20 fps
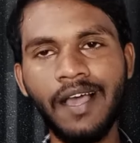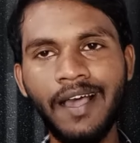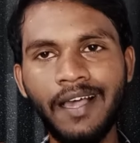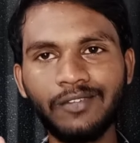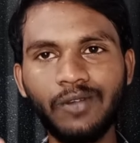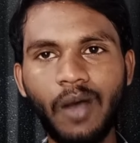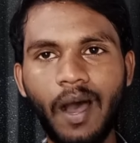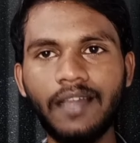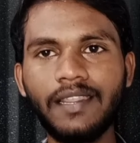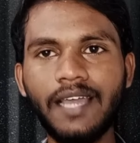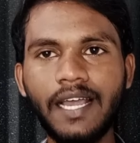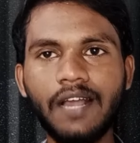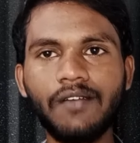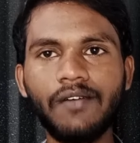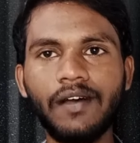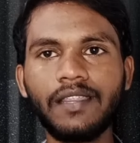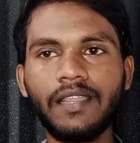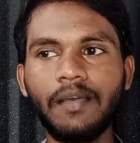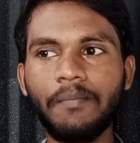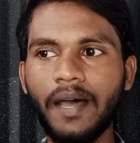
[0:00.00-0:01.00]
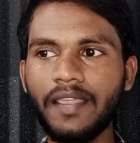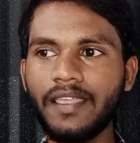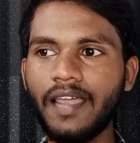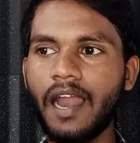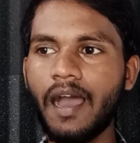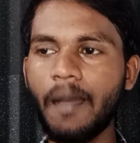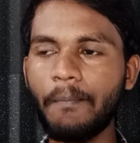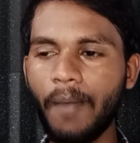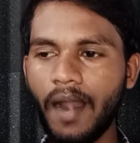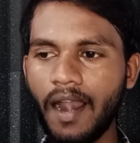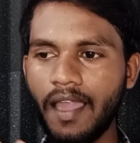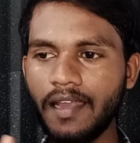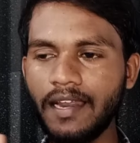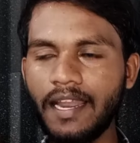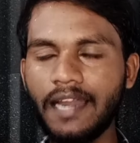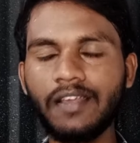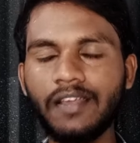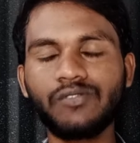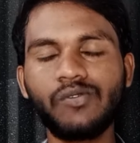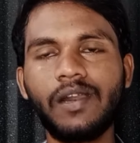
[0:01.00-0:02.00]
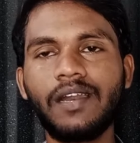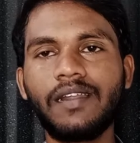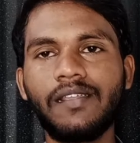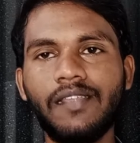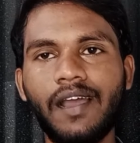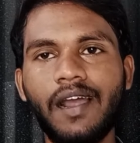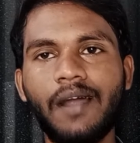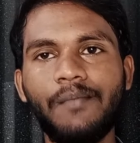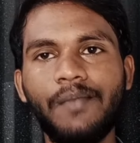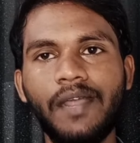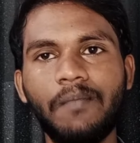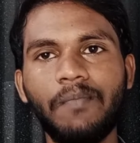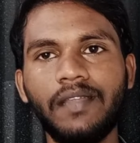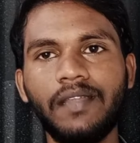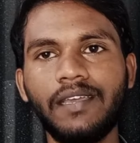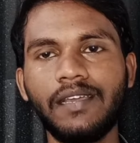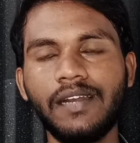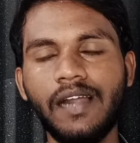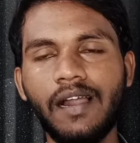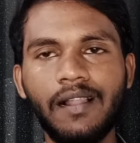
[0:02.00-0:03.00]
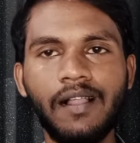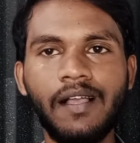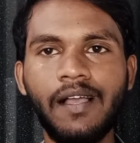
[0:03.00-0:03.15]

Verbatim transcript: ஸோ அதுக்கு வந்து பதிலாக பலர் என்ன சொல்லிட்டு இருந்தாங்க அப்படின்னு பார்த்தீங்கன்னா